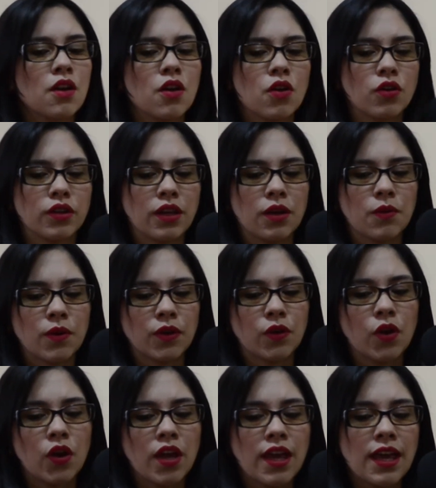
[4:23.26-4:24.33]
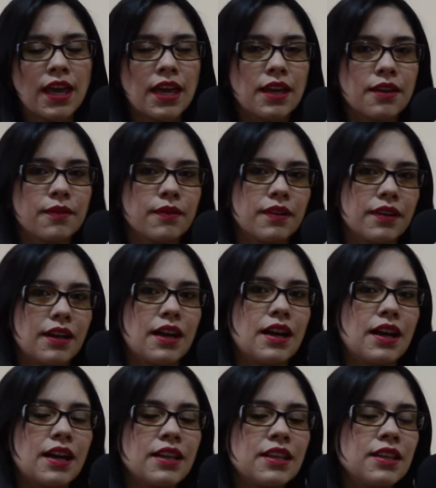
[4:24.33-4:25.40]
Ok, bueno. Eh,
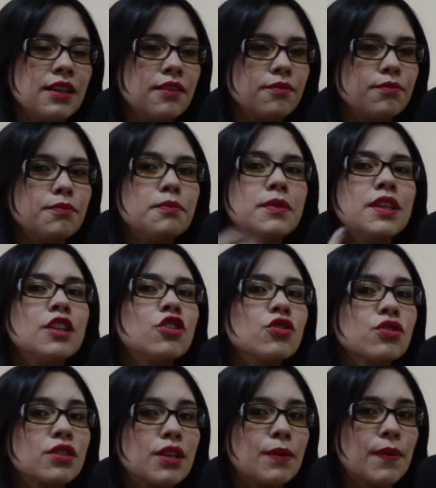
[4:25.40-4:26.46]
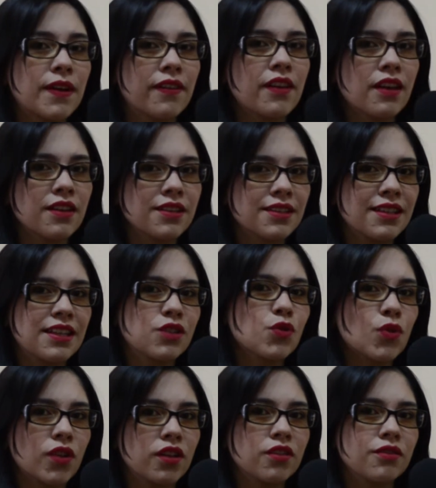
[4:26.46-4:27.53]
hay mitos y verdades que
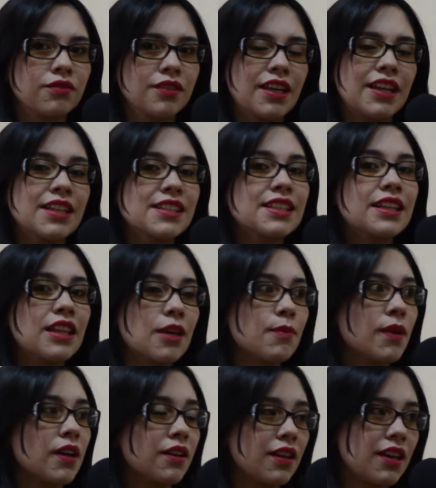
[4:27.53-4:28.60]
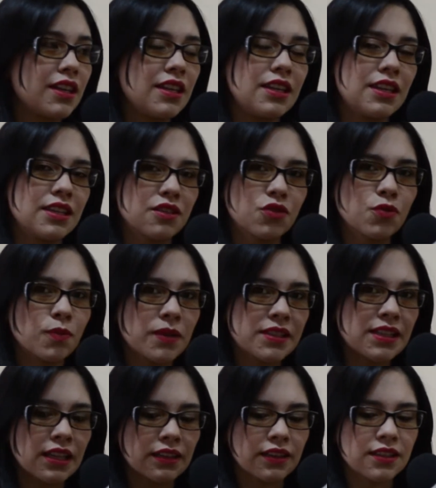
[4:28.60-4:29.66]
surgen en este tema y son
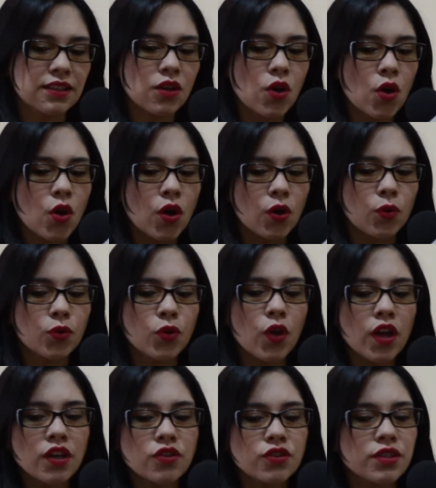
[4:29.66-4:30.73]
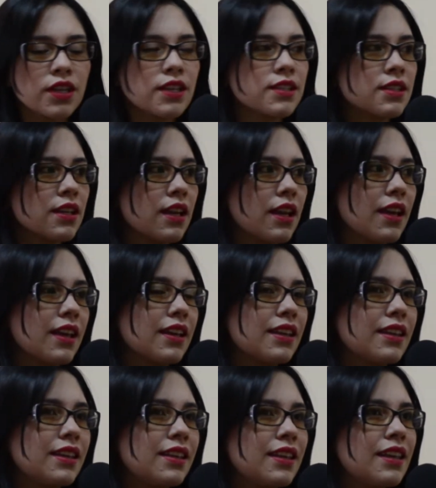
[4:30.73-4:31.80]
bastantes. Uno de ellos es
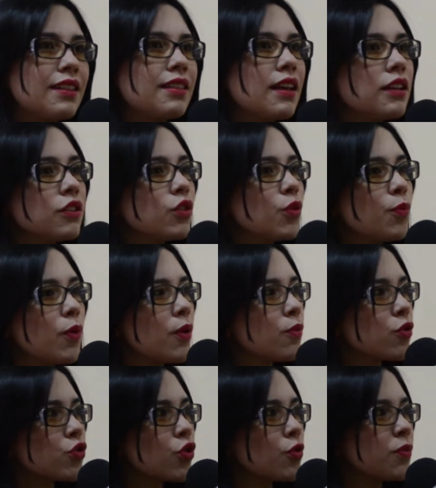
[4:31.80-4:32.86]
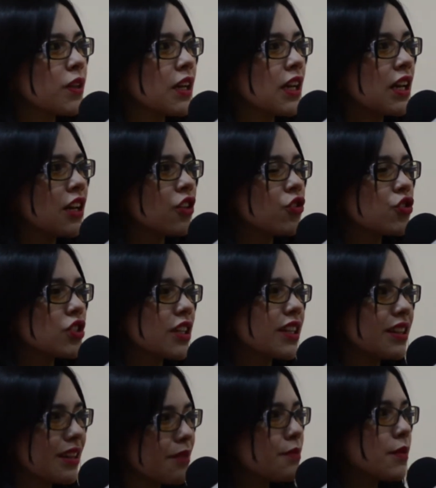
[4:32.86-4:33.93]
¿qué tanto podemos dormir en la noche? ¿Qué
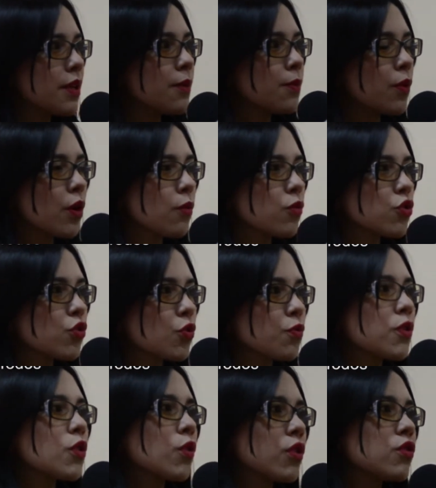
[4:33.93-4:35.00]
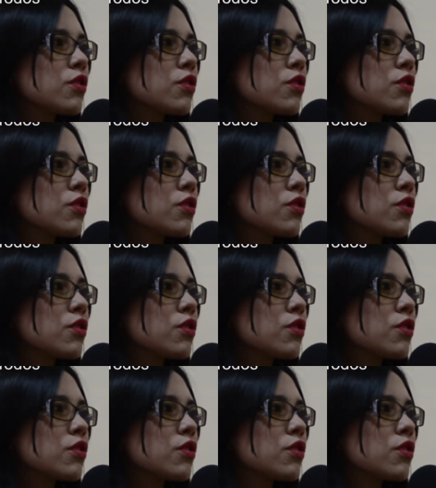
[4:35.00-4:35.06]
tan bien podemos dormir cuando